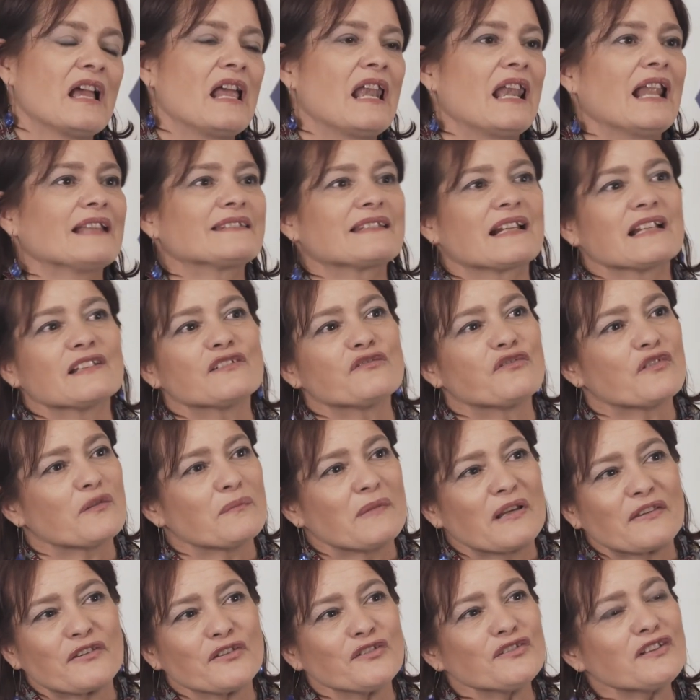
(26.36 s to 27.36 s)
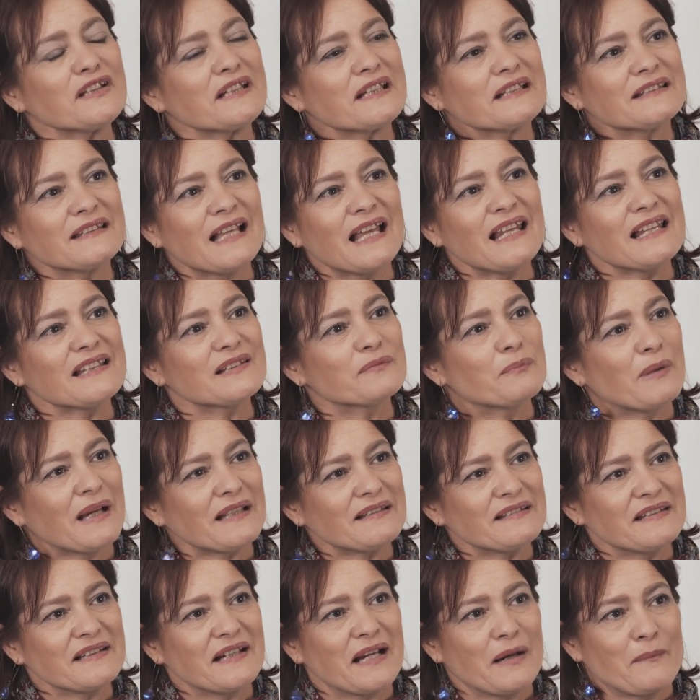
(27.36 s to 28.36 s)
La transformación digital es
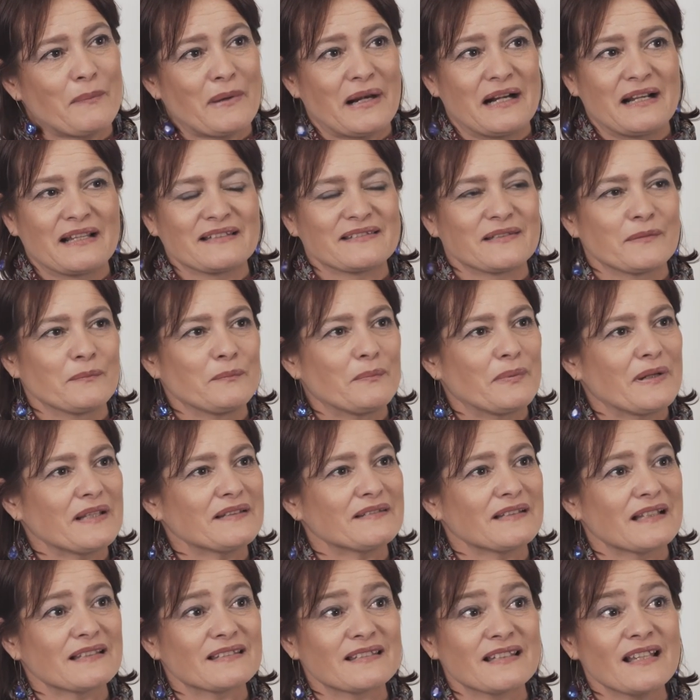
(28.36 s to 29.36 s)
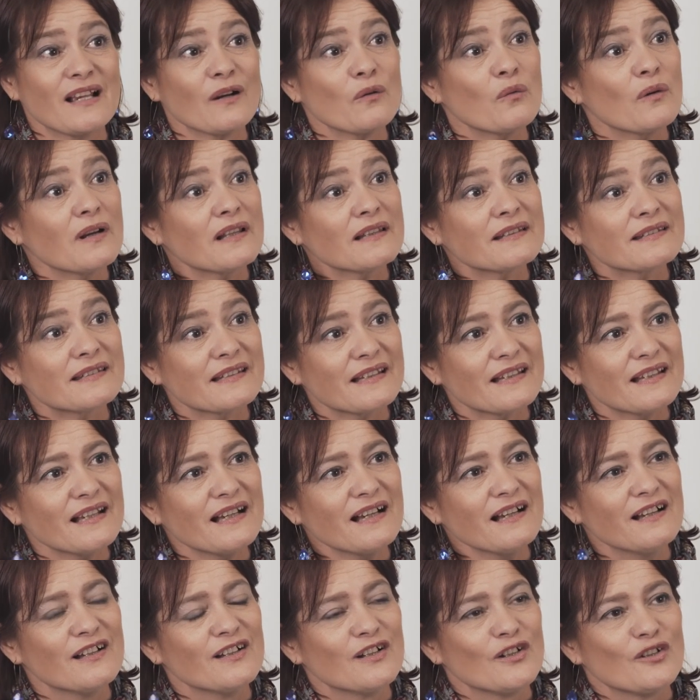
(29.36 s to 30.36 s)
básica para las empresas, sea cual
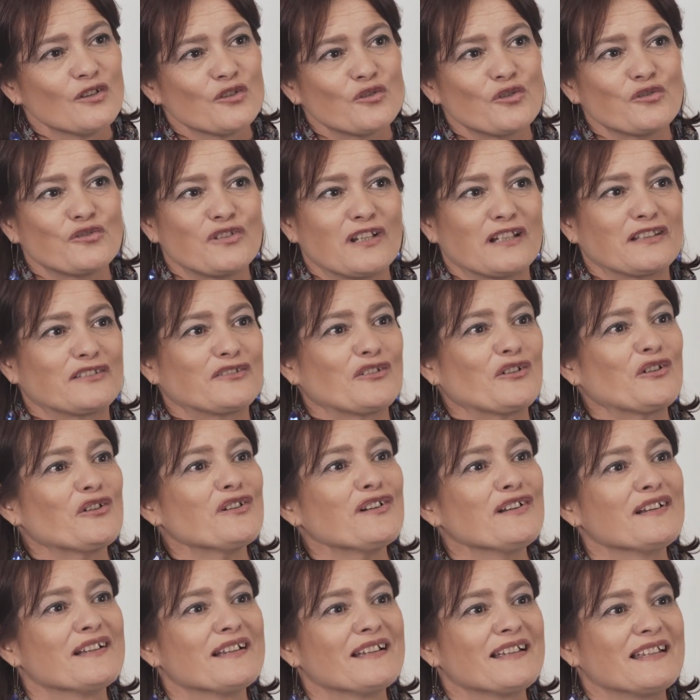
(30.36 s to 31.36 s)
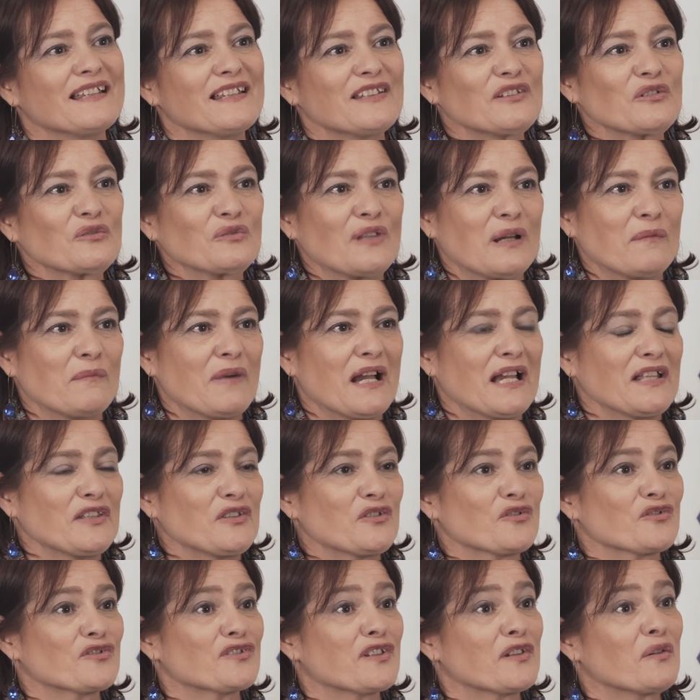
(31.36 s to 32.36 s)
sea su sector y su
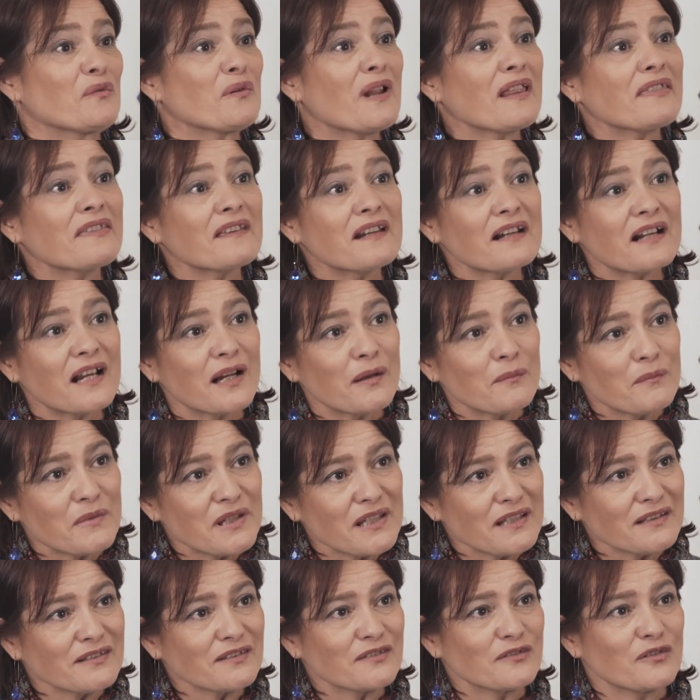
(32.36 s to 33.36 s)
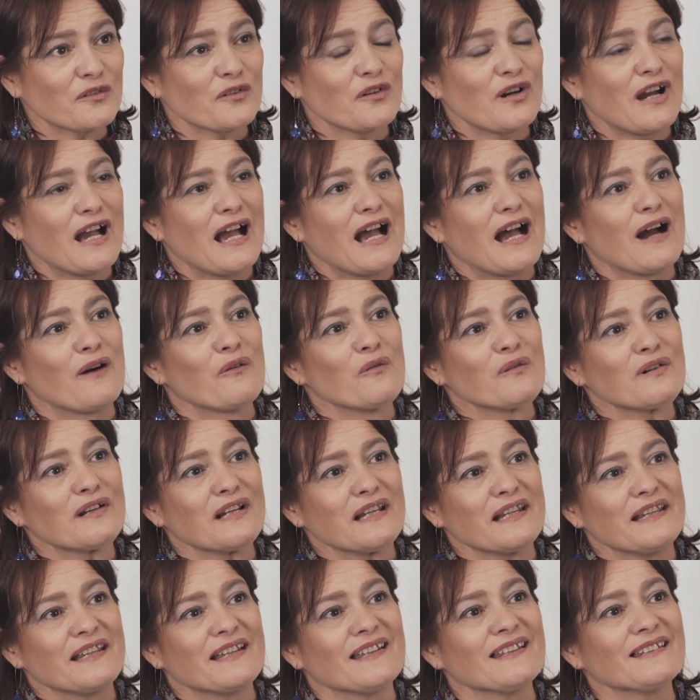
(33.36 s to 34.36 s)
tamaño. Sin un acercamiento a un
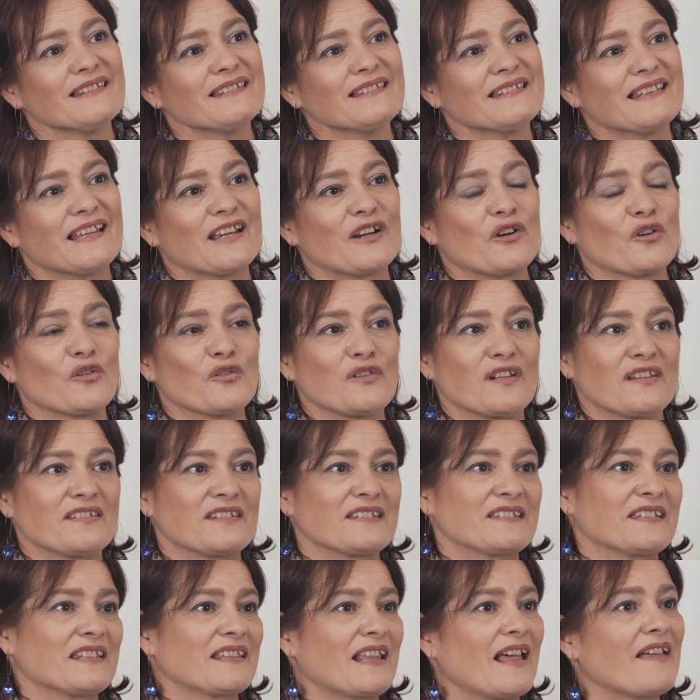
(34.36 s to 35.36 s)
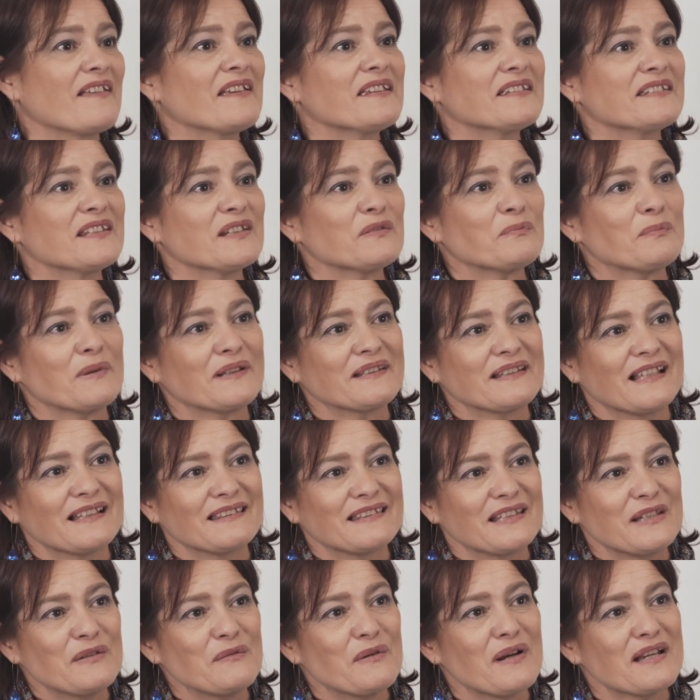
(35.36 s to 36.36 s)
cliente con necesidades y
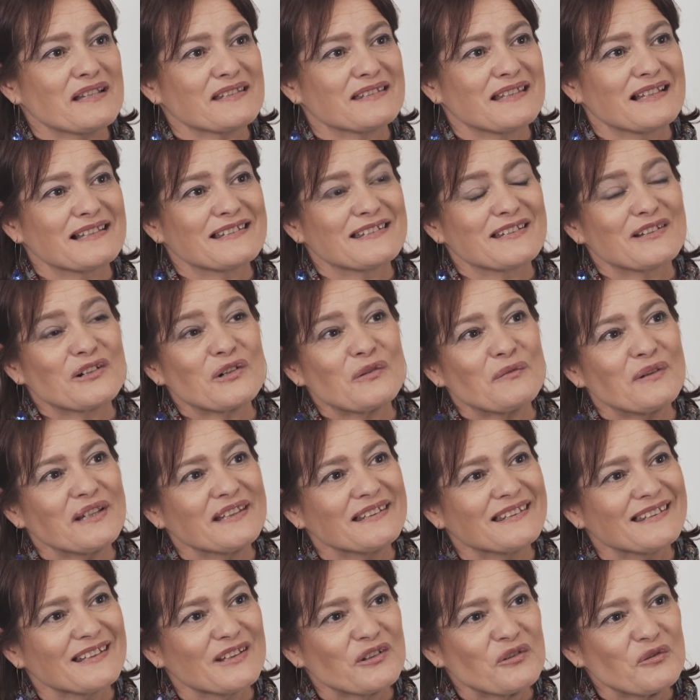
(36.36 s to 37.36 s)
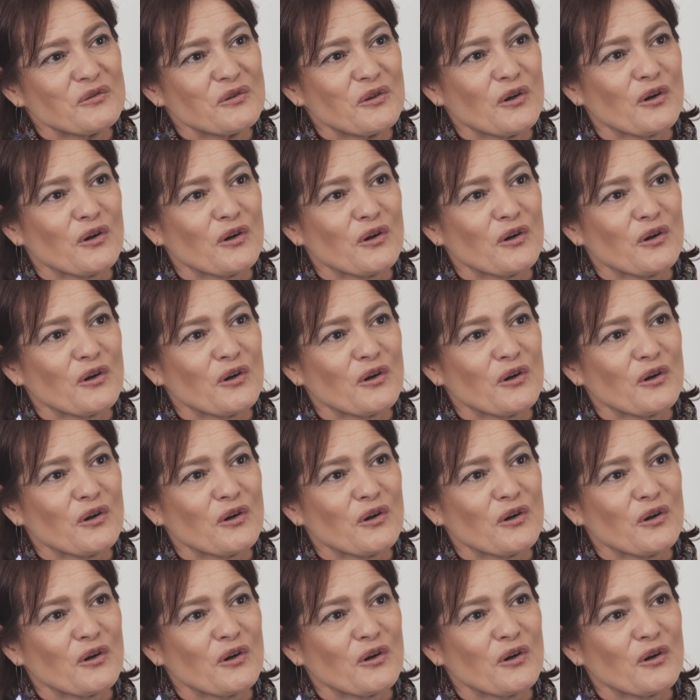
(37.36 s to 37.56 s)
expectativas del siglo XXI,